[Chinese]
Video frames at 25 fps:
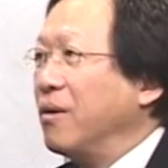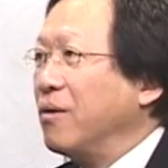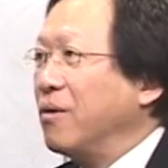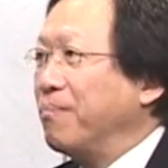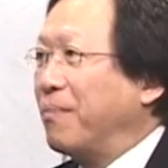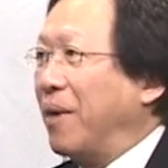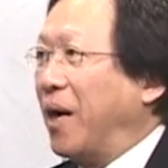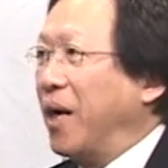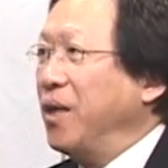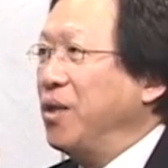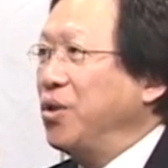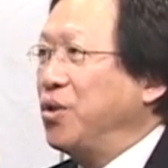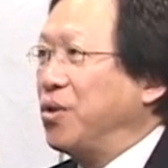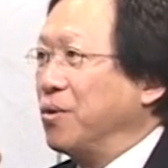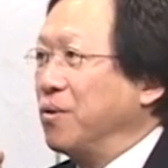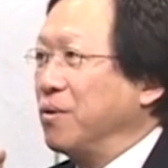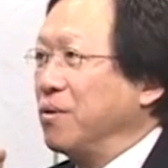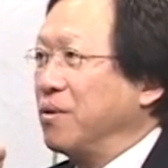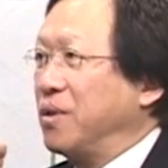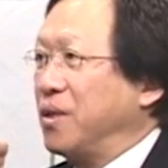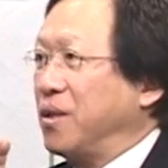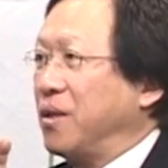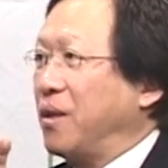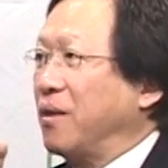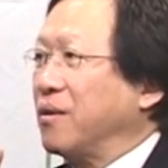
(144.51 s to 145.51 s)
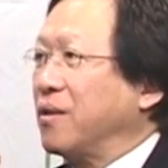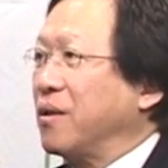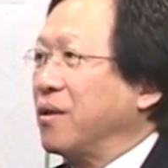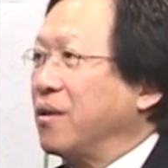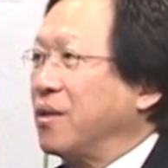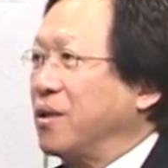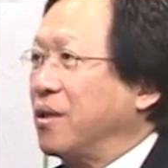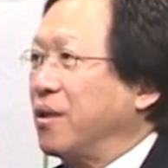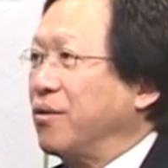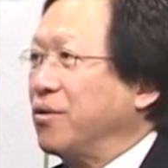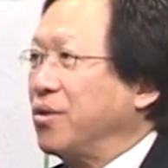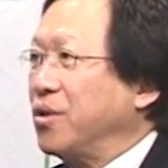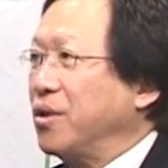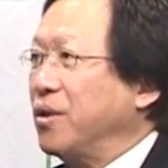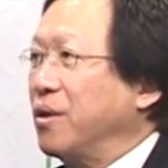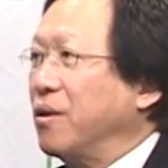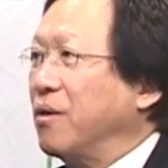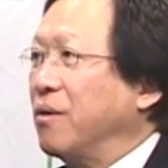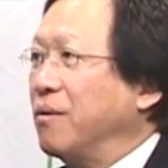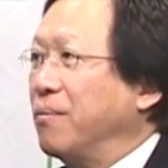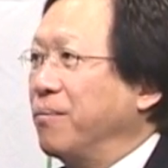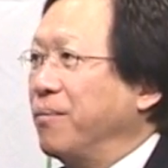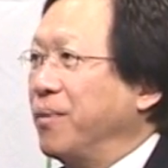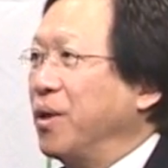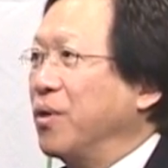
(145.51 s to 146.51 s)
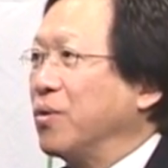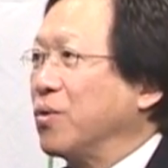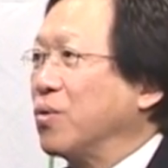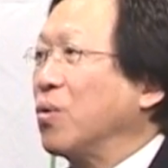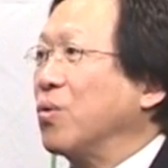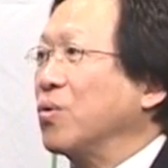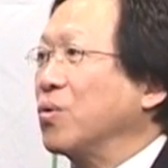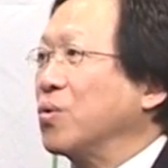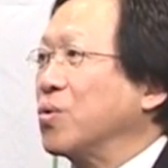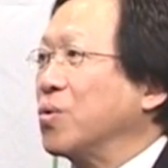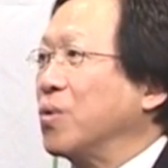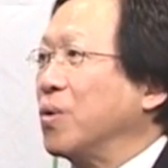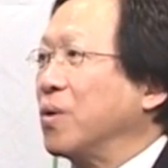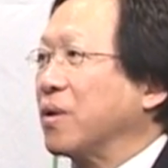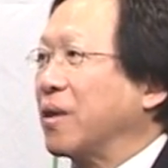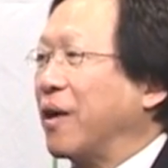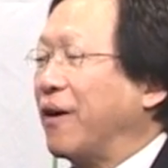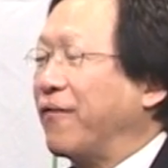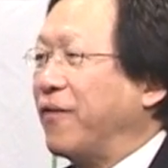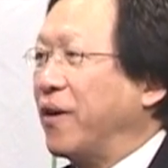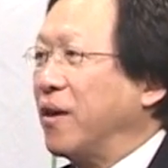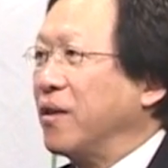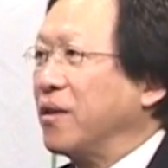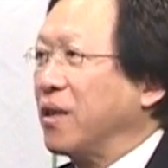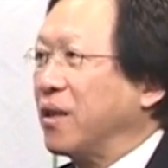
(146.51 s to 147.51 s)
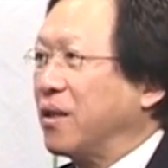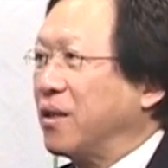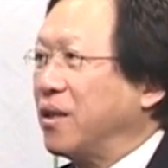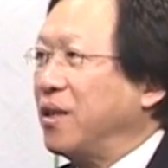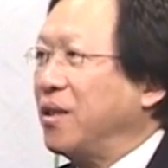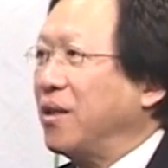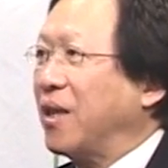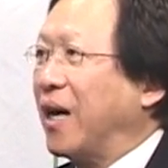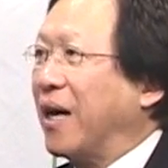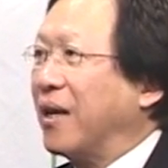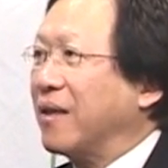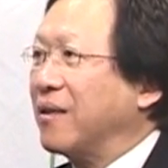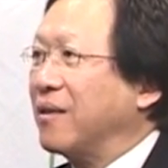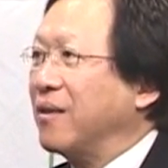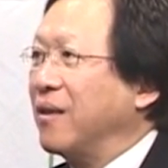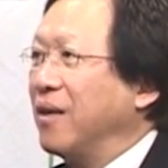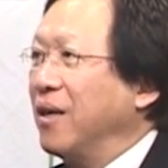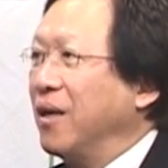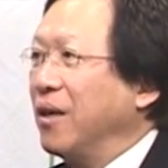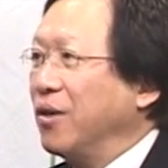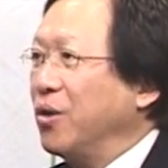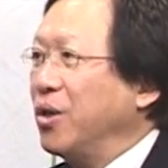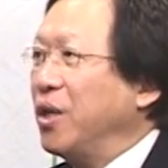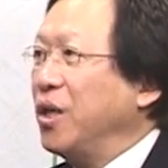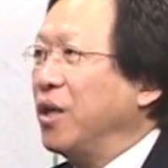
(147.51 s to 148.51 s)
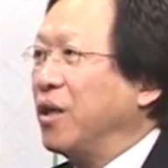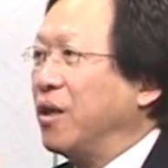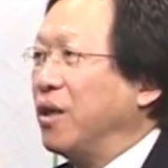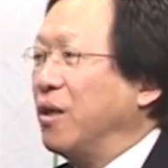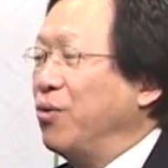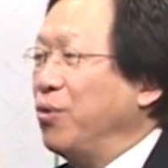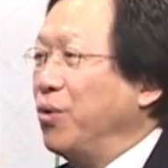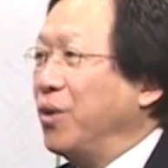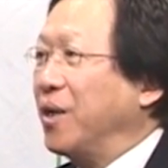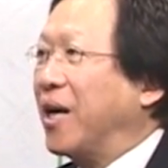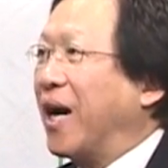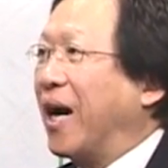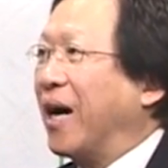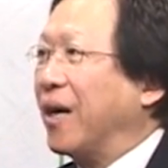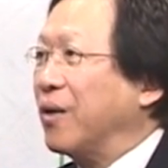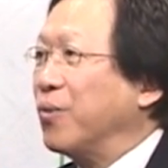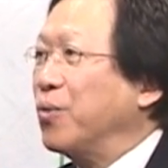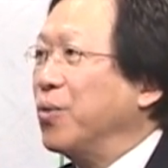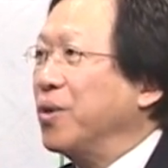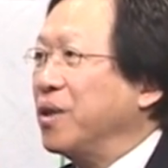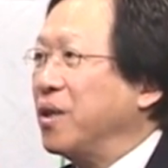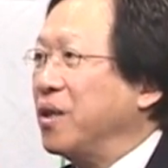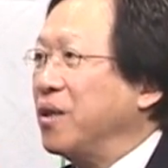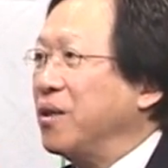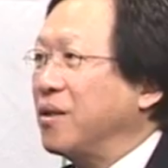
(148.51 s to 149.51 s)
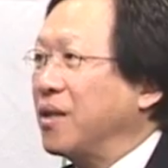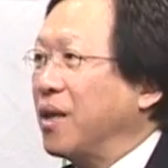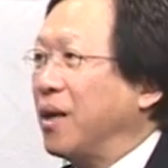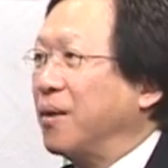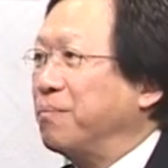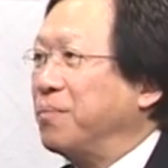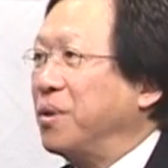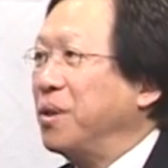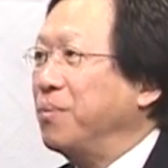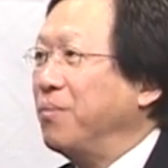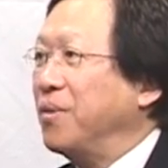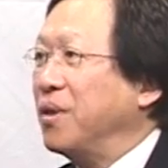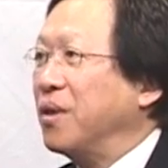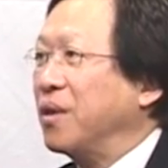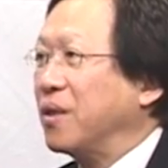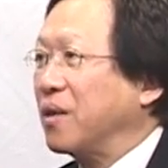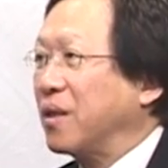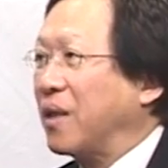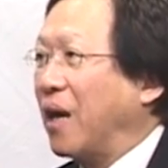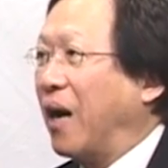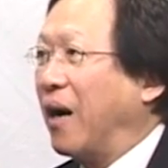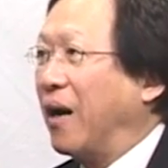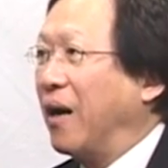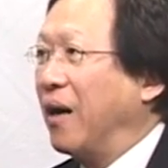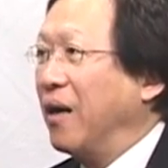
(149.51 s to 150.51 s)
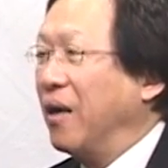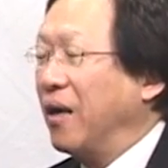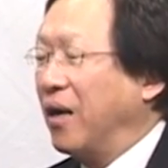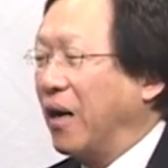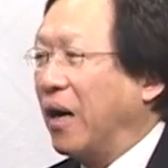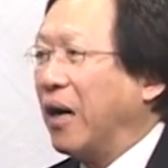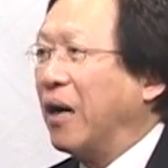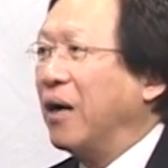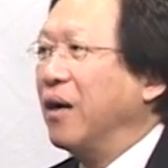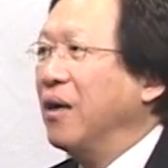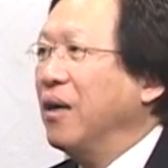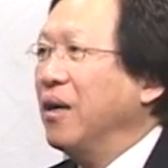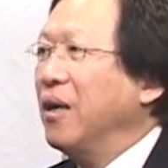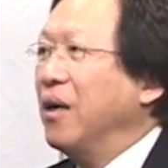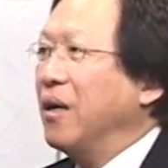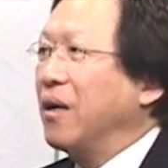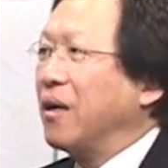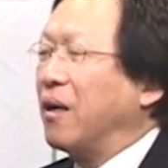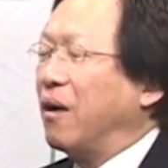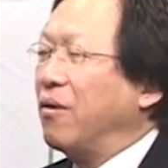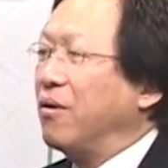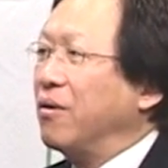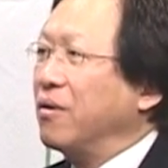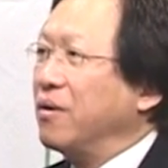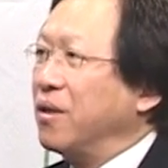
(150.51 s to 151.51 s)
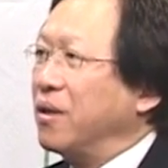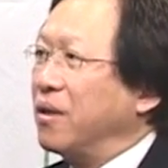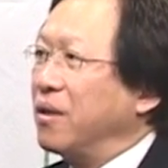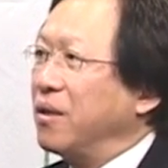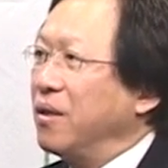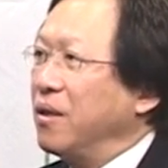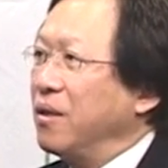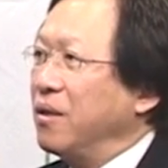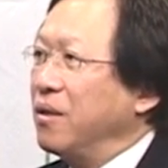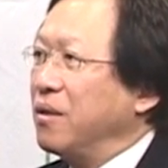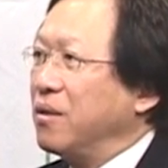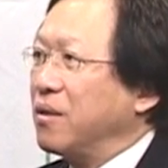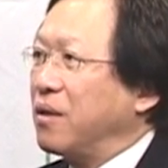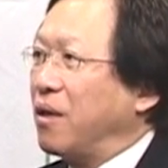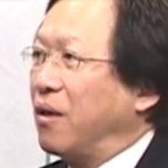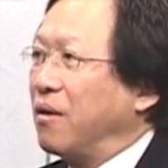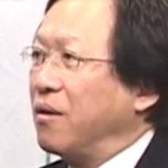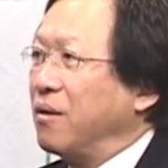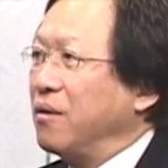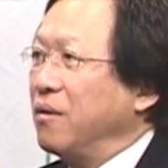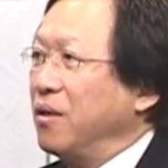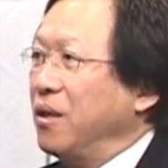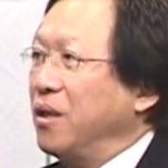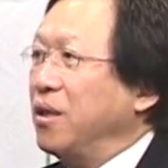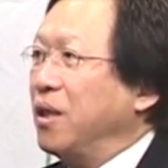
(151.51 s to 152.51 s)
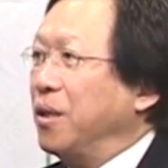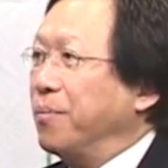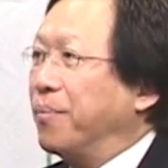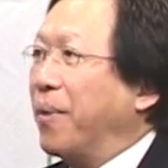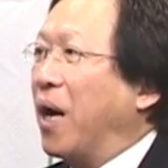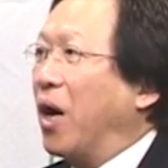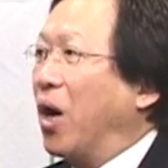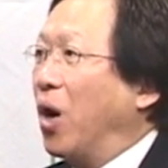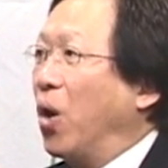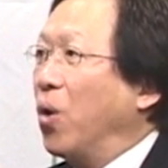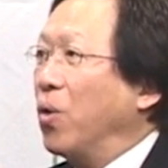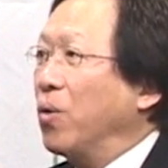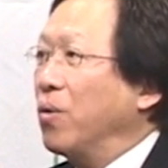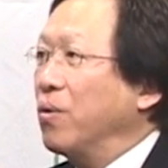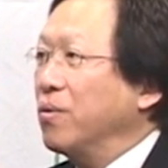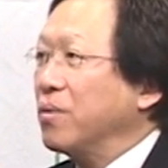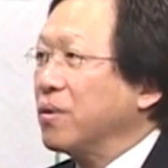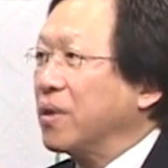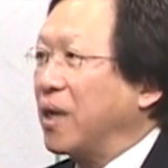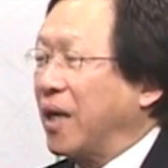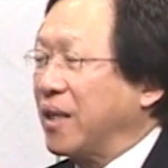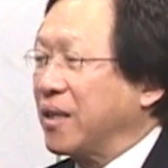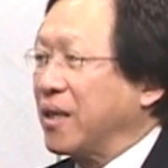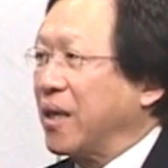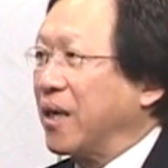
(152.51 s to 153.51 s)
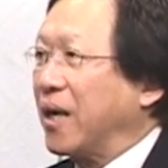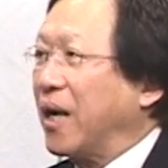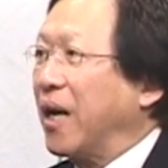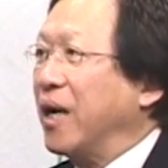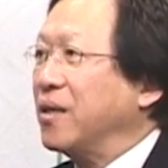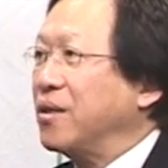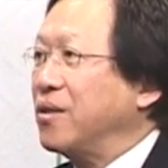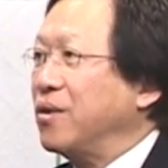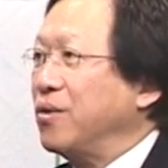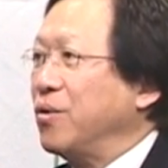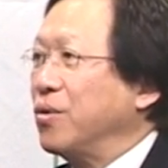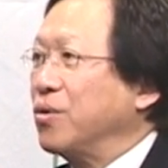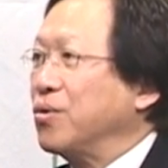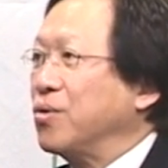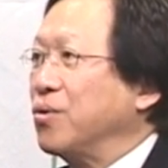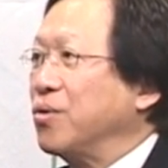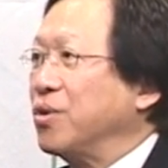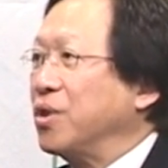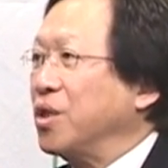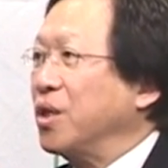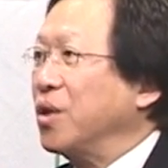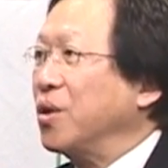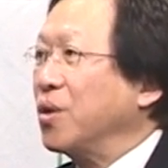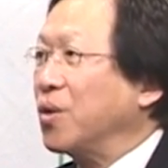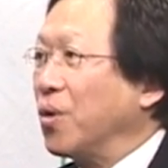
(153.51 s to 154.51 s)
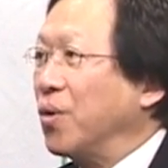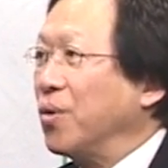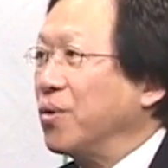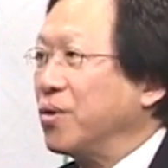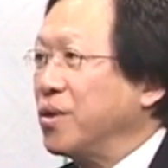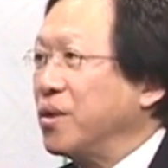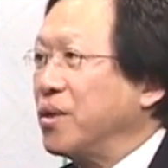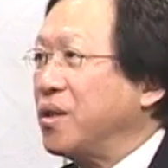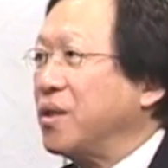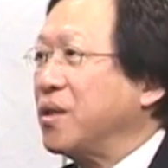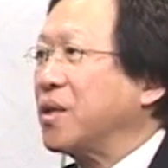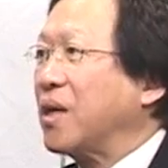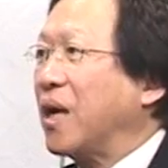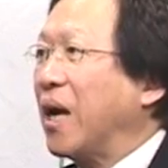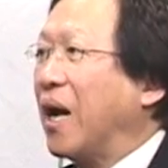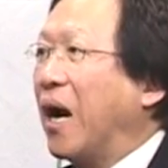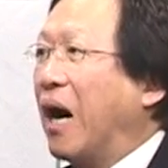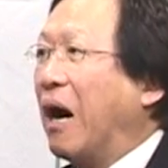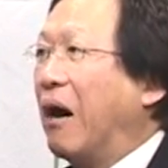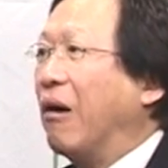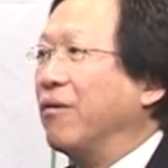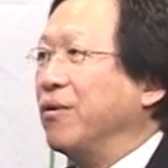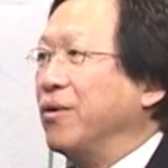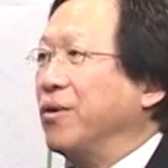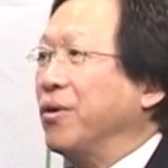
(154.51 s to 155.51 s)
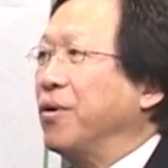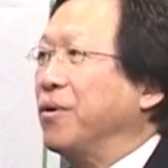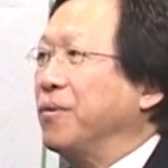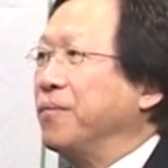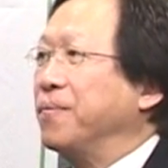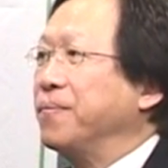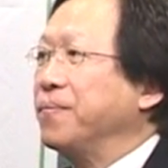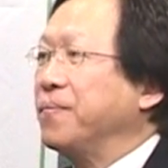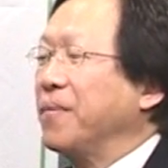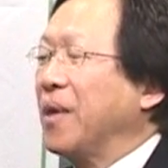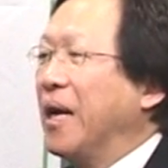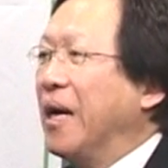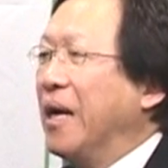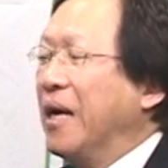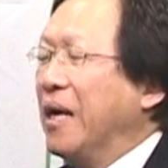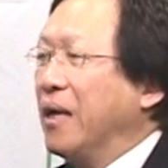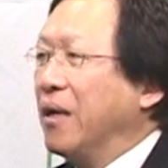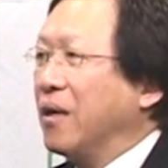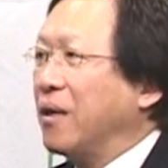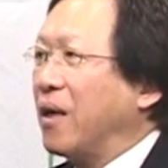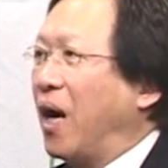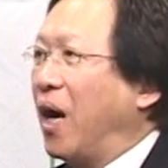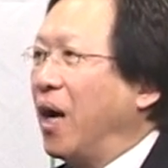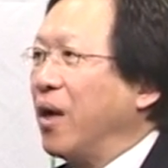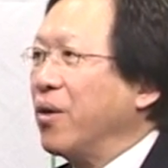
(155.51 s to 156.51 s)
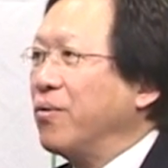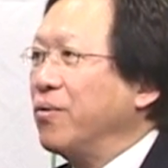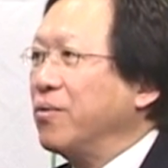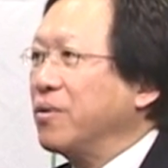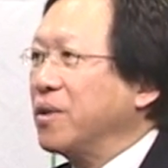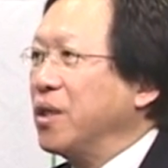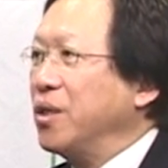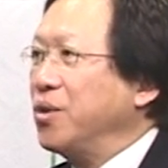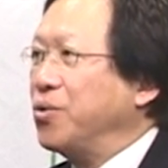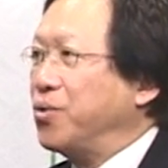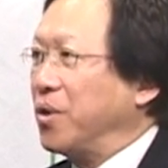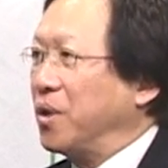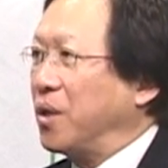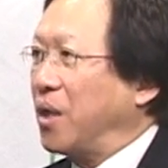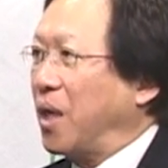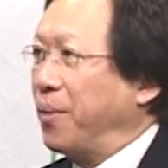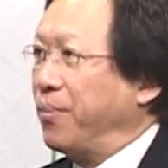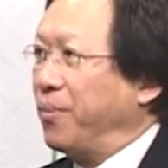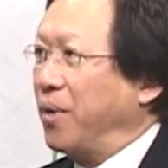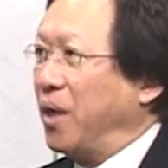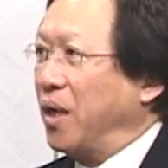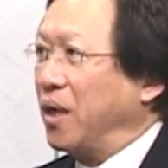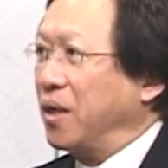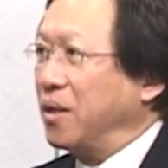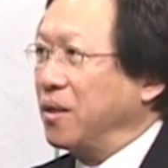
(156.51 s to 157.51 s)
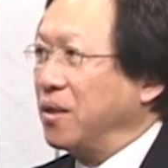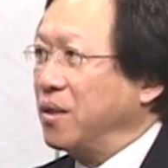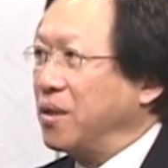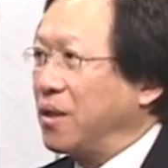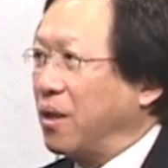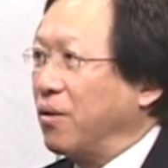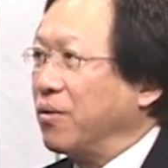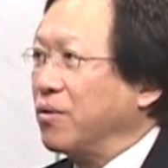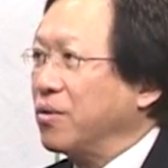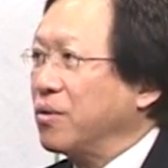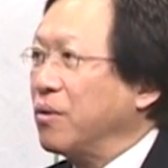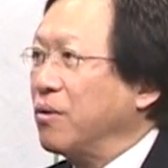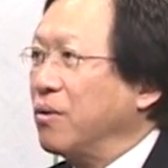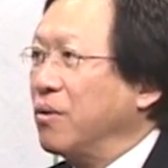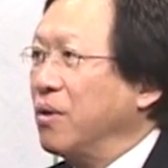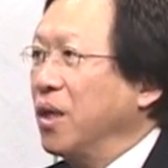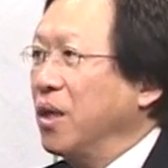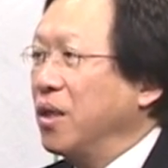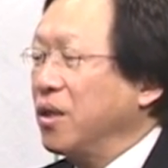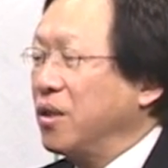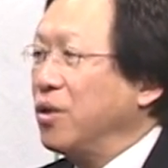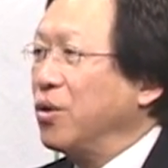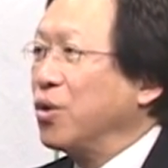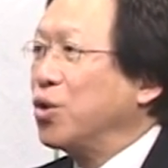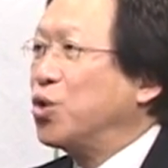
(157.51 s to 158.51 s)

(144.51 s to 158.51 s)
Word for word: 马英九知道这个消息以后没有动作，他反而在替他的绿卡的问题在拼命的打啊。然后呢，到1礼拜后他才开始有所行动，就13号以后。那汉共政权他们很早就听说